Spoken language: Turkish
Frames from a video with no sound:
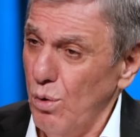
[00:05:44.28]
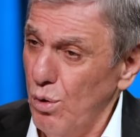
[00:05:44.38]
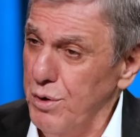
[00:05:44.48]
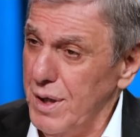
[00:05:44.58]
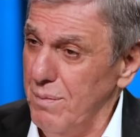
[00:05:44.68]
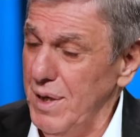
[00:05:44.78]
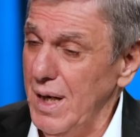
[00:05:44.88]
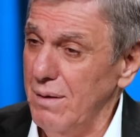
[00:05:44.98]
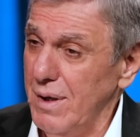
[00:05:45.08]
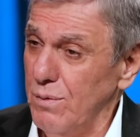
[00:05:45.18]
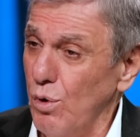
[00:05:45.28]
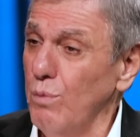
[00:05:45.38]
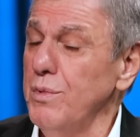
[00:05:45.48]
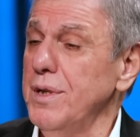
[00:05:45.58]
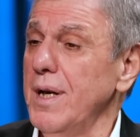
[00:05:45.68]
12 bina var,
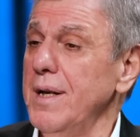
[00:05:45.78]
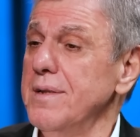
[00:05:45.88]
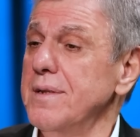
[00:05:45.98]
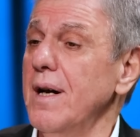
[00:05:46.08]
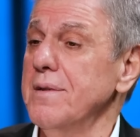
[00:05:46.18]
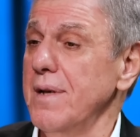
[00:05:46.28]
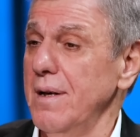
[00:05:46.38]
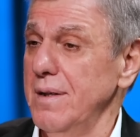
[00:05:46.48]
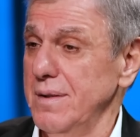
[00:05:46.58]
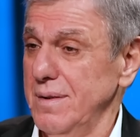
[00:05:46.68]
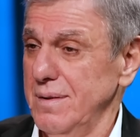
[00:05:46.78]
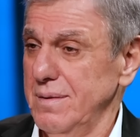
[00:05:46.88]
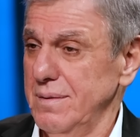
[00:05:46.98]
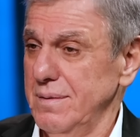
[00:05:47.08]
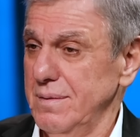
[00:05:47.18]
10 bin tanesi hasarlı.
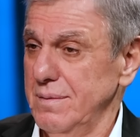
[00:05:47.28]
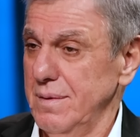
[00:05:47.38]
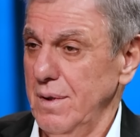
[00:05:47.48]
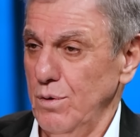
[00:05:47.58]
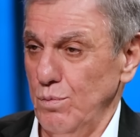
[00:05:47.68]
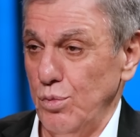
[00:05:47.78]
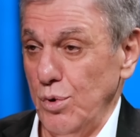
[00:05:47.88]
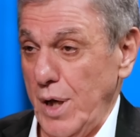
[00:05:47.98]
10 bin